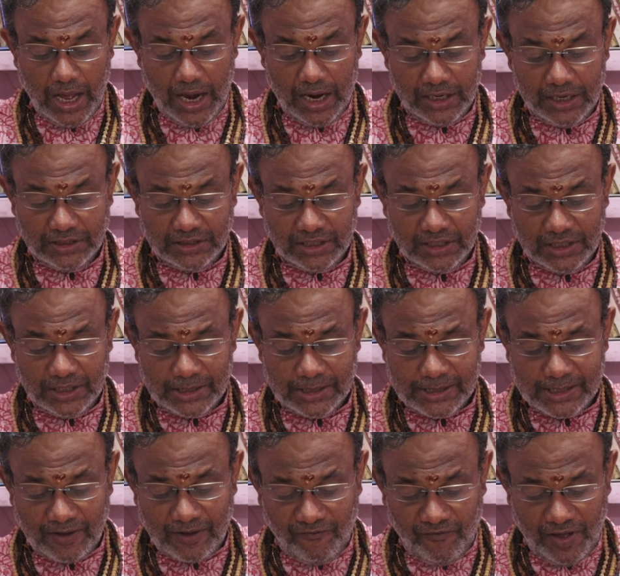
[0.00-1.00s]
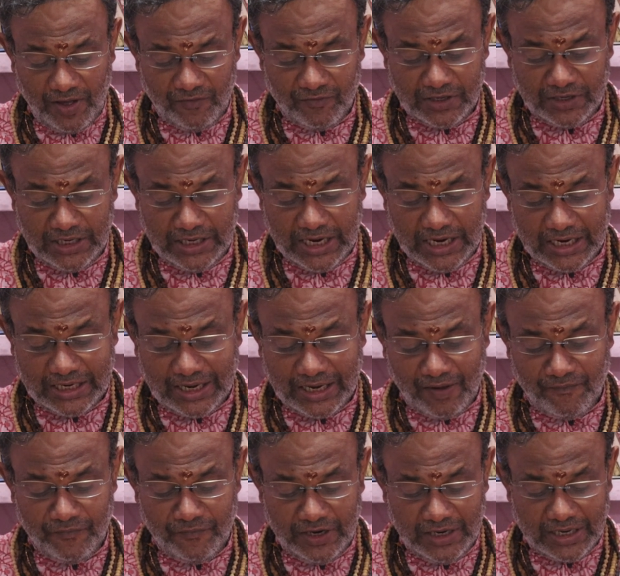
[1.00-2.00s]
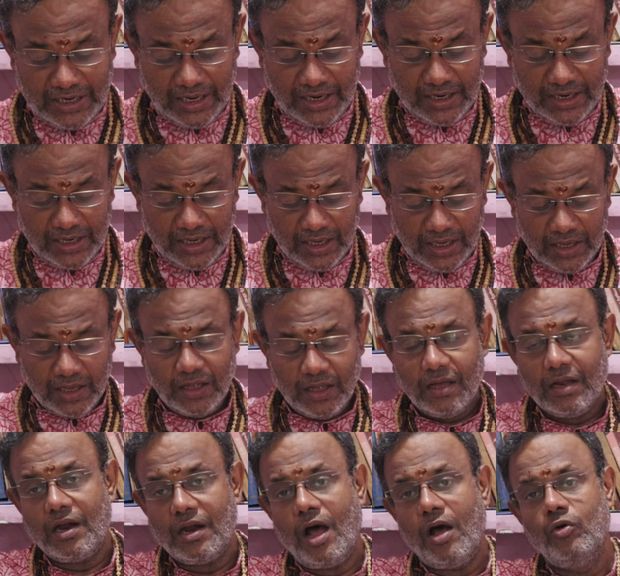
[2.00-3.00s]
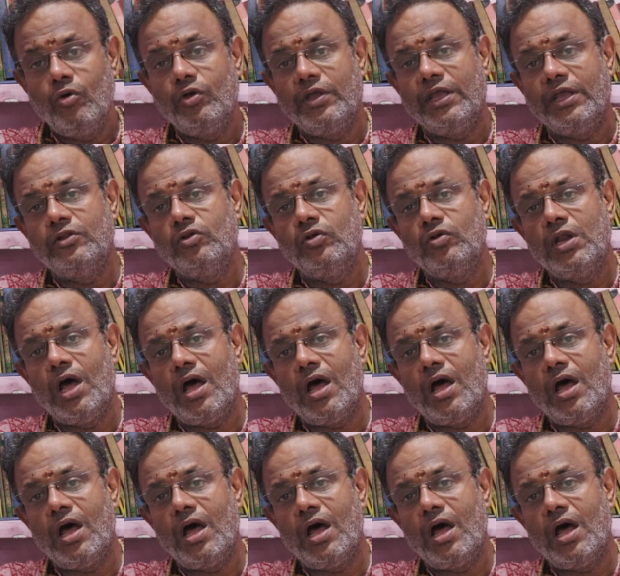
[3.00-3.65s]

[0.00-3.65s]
அடுத்து செவ்வாய் வந்து எட்டாம் வீட்டில் இருக்குது ராகு கேது